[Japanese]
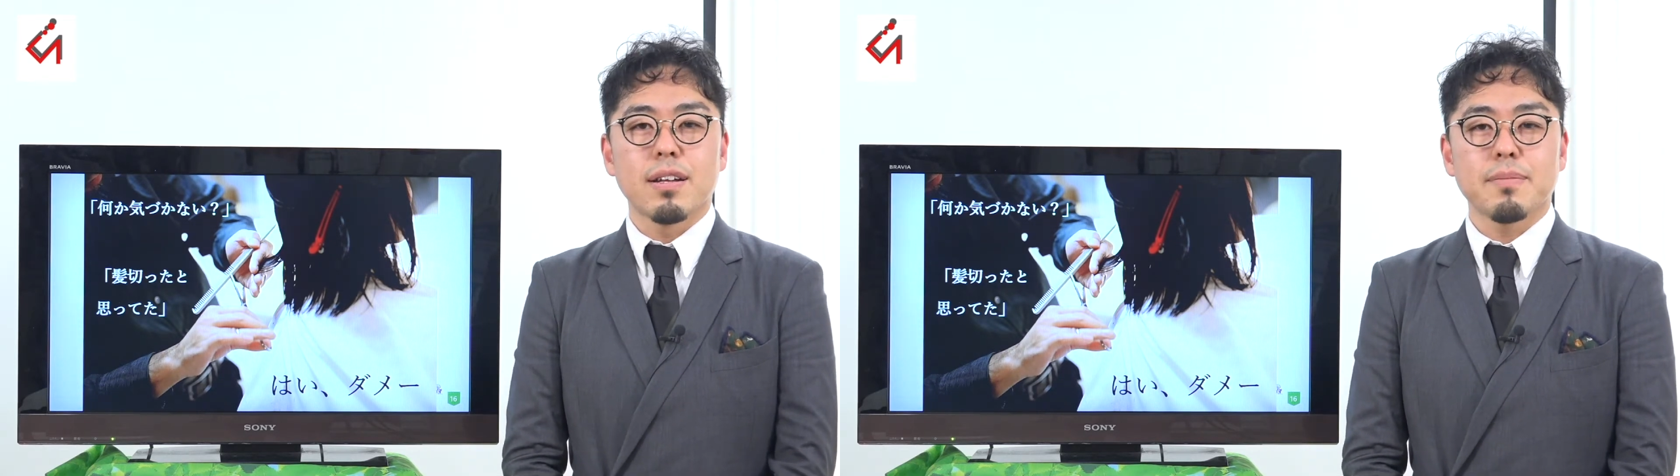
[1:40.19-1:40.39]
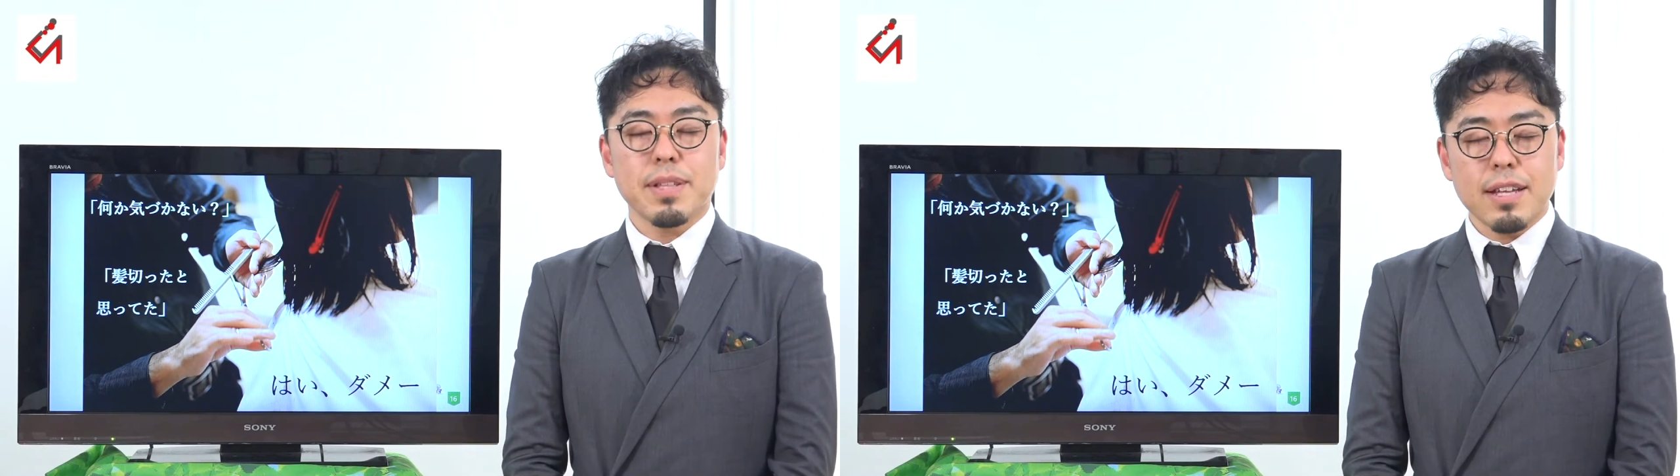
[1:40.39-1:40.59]

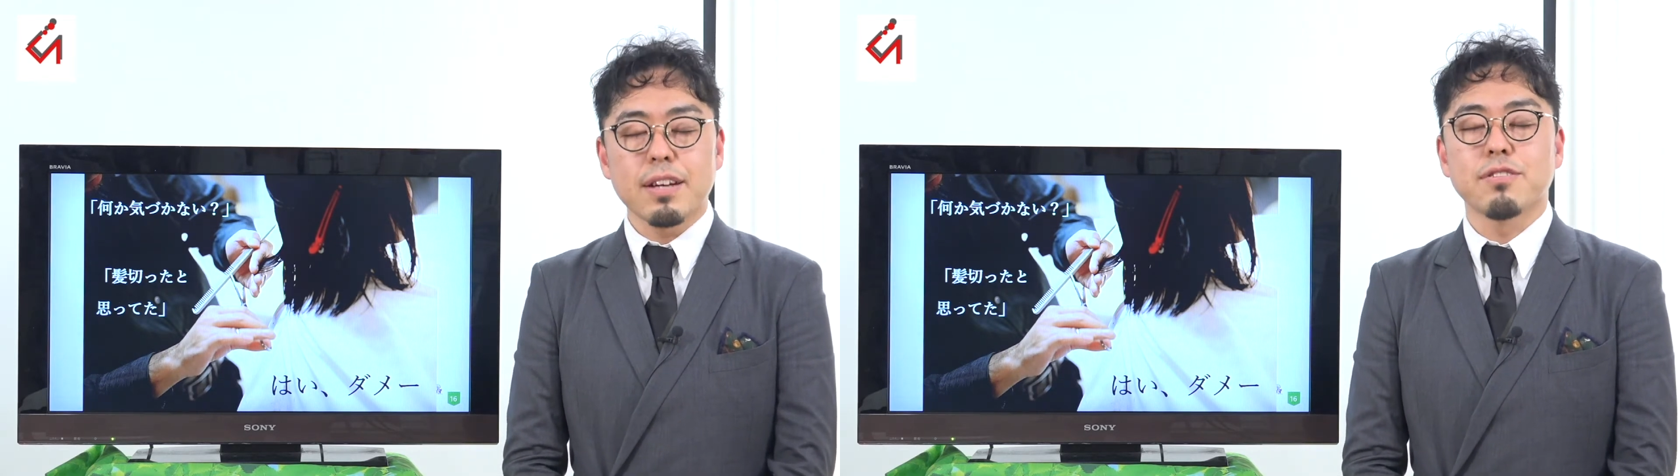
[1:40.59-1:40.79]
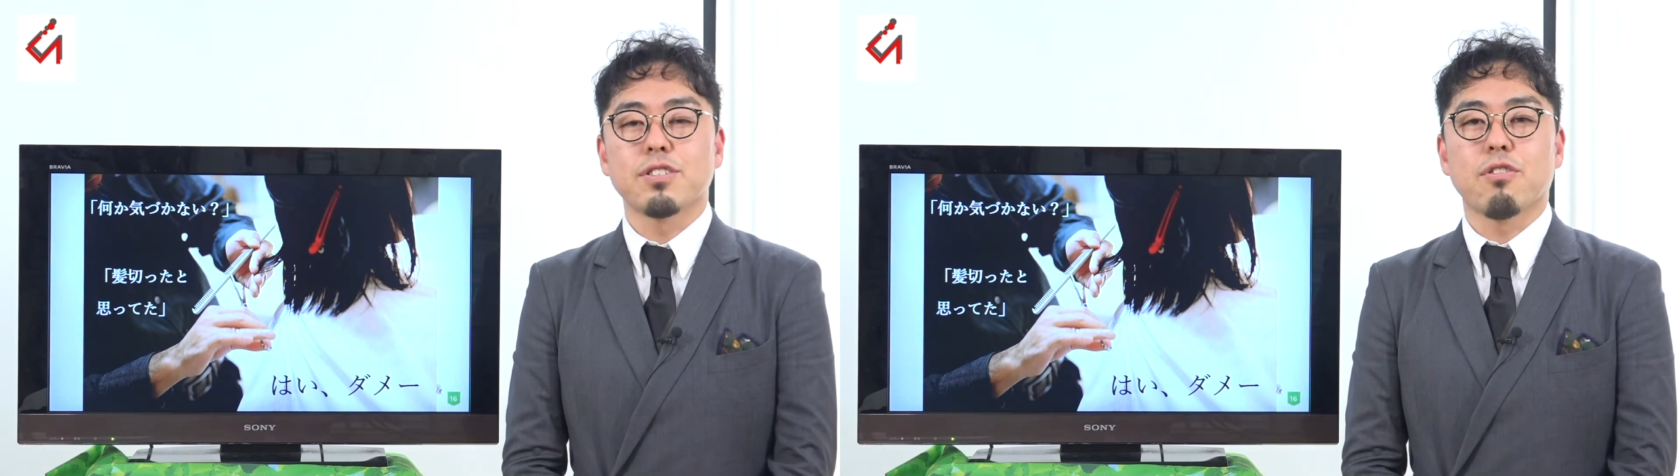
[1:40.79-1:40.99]
ま単
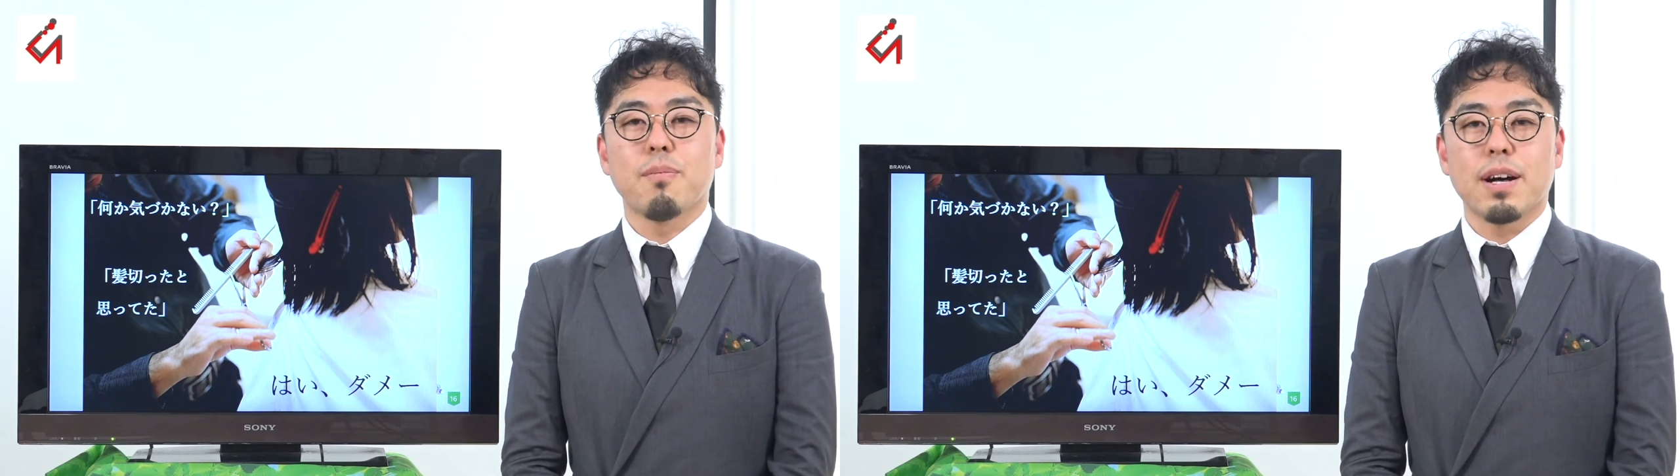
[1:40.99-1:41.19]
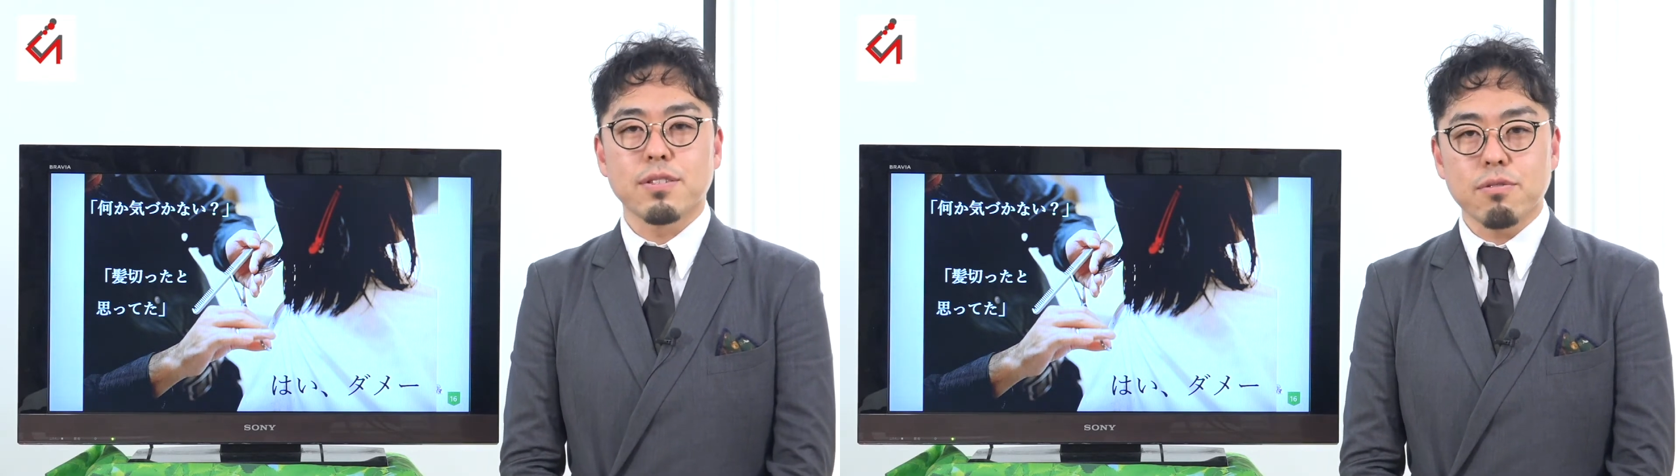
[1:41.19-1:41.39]
なる自己
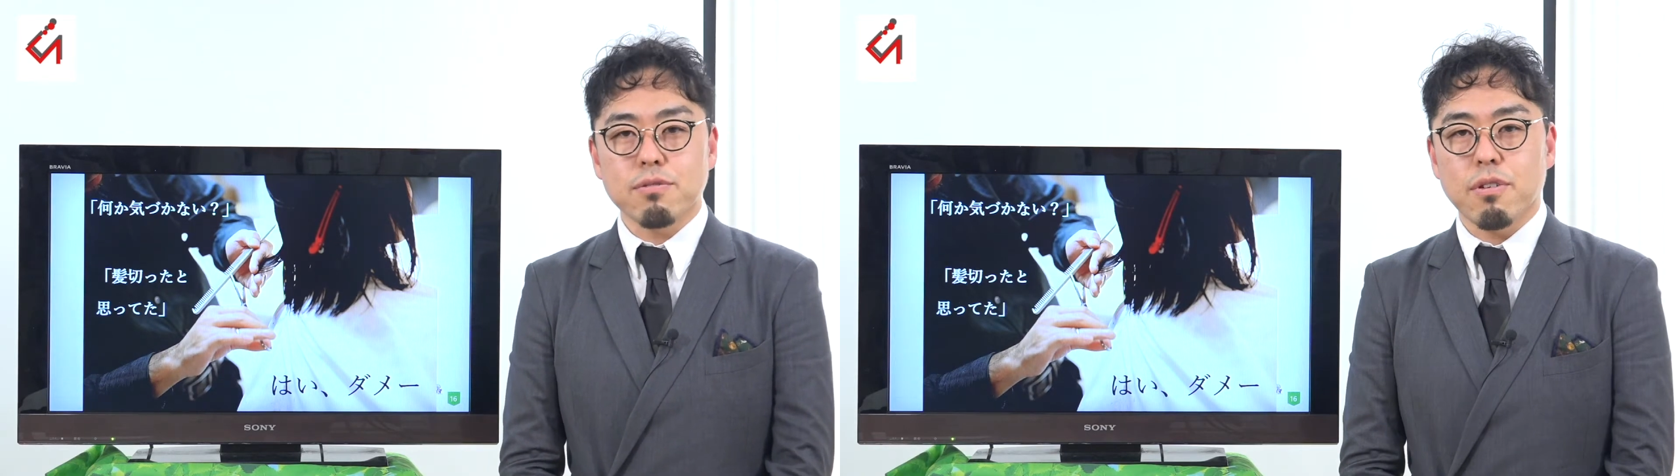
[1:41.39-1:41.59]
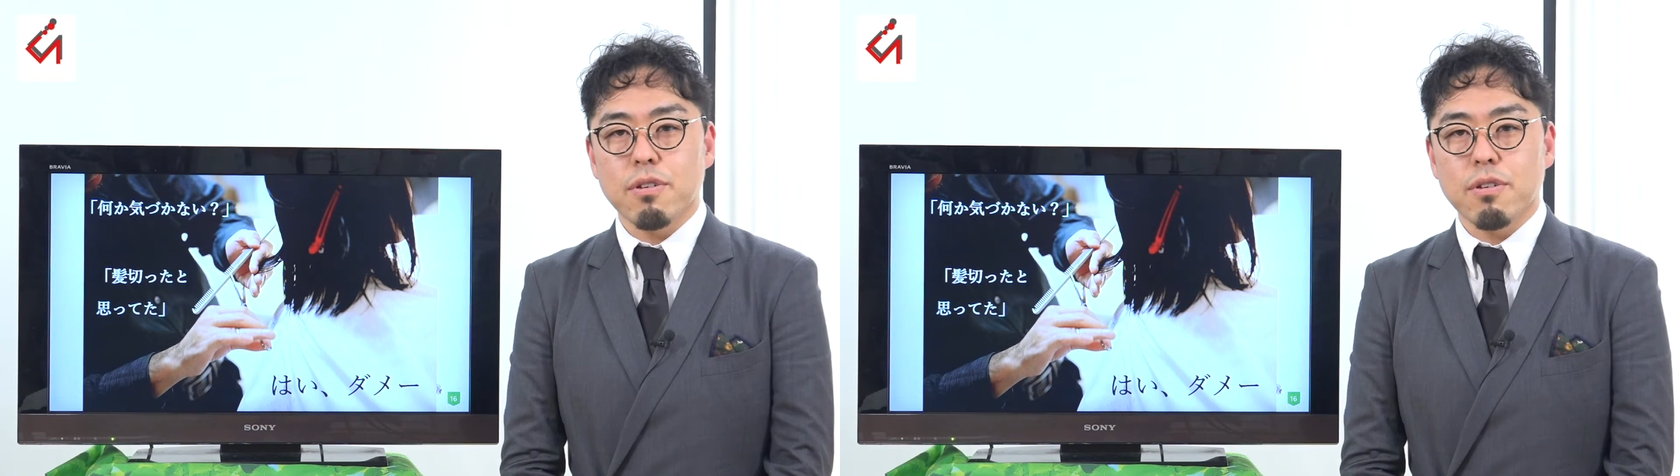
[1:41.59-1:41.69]
満足と